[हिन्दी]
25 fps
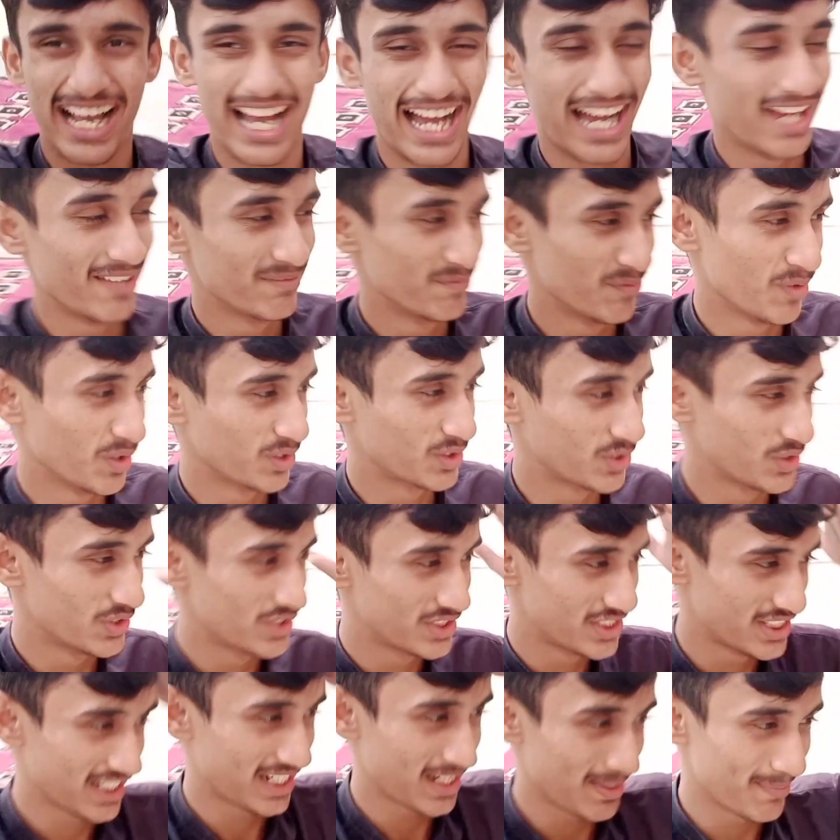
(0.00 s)
यार बहुत
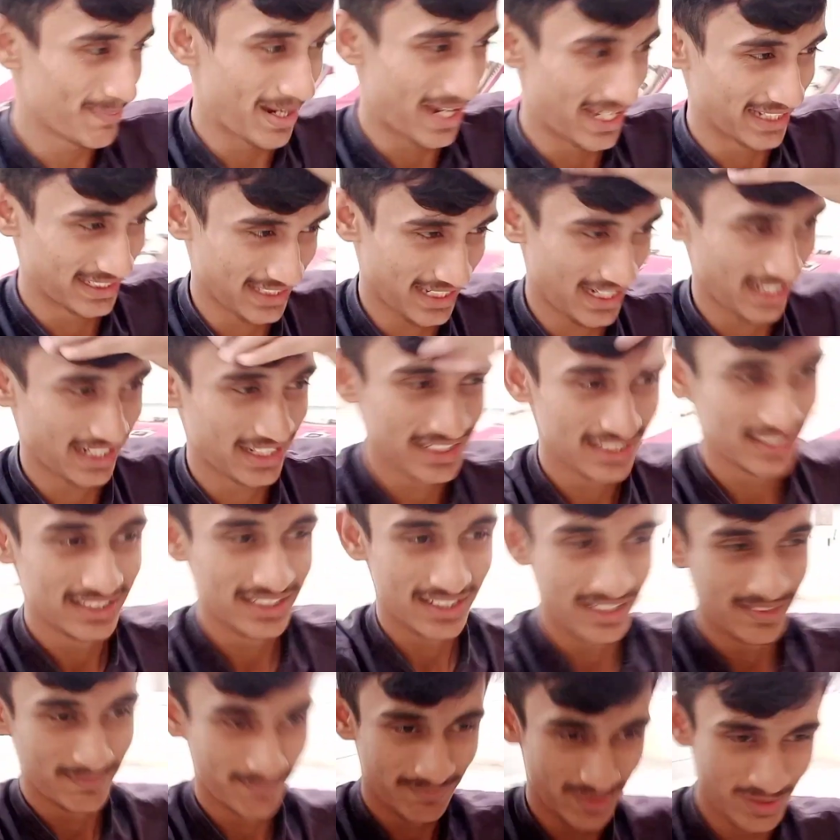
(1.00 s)
खुशी की बात है
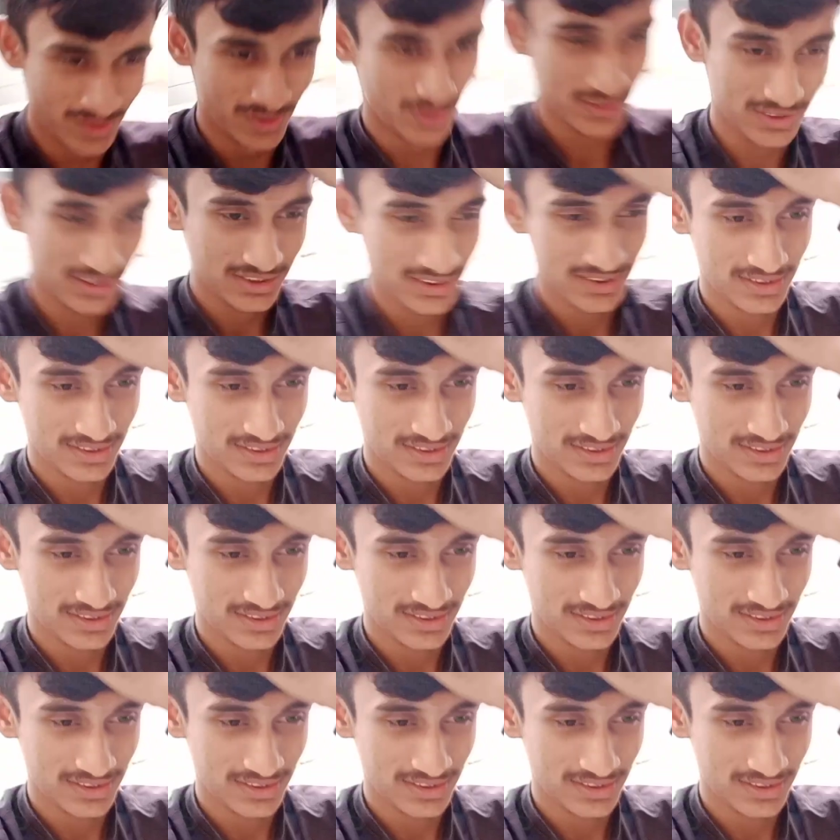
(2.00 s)
बिल्लू